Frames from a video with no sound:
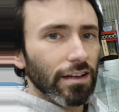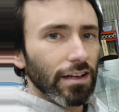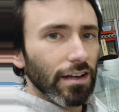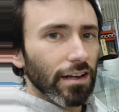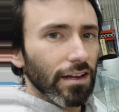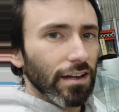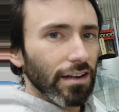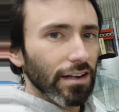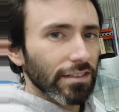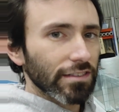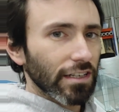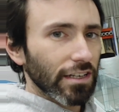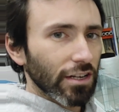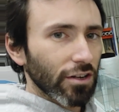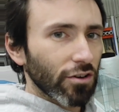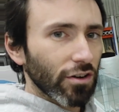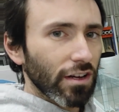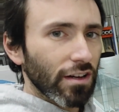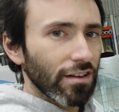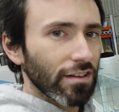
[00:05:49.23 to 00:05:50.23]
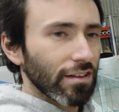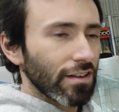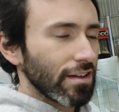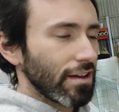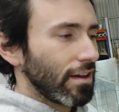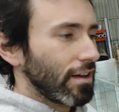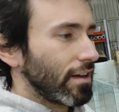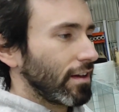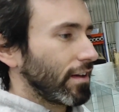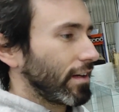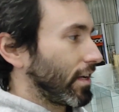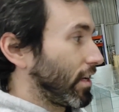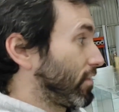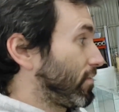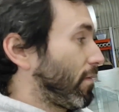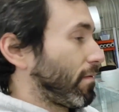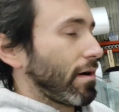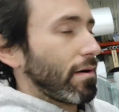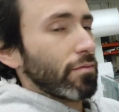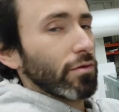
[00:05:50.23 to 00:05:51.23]
eh, silicona y los
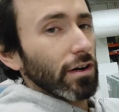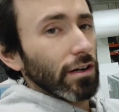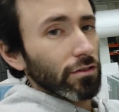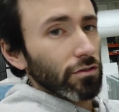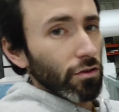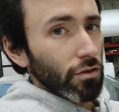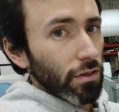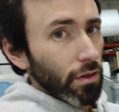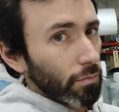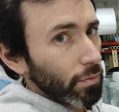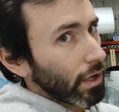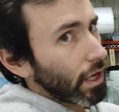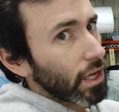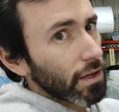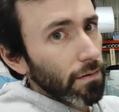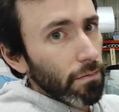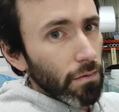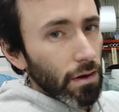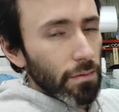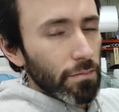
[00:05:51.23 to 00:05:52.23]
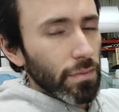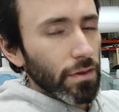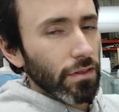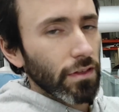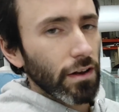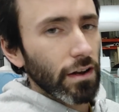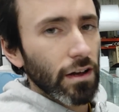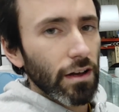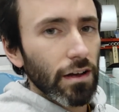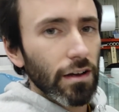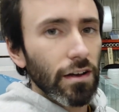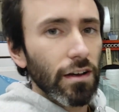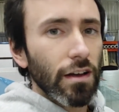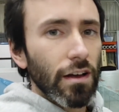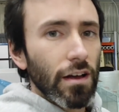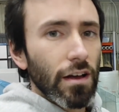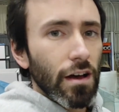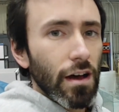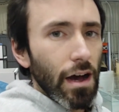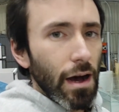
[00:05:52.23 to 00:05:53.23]
vamos a poner todos de pie y vamos a empezar a,
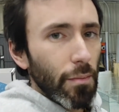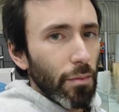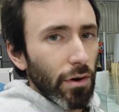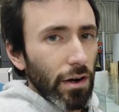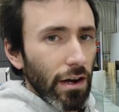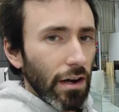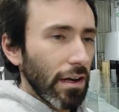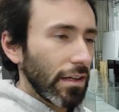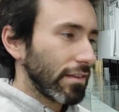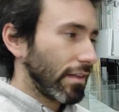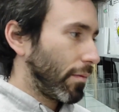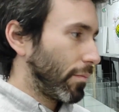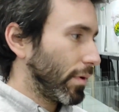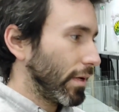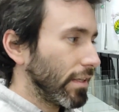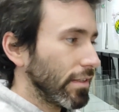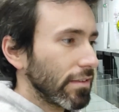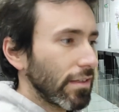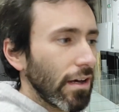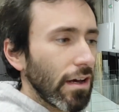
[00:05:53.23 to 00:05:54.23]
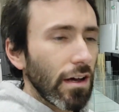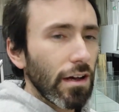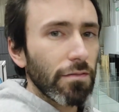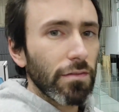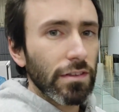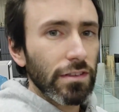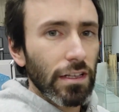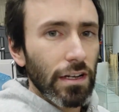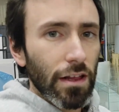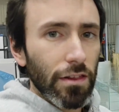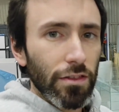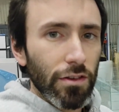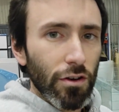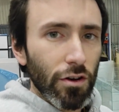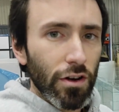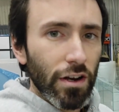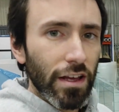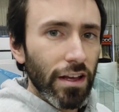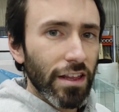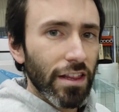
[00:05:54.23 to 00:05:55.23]
a ponerles tapitas,
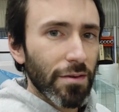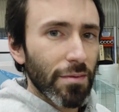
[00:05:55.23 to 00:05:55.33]
ventilaciones y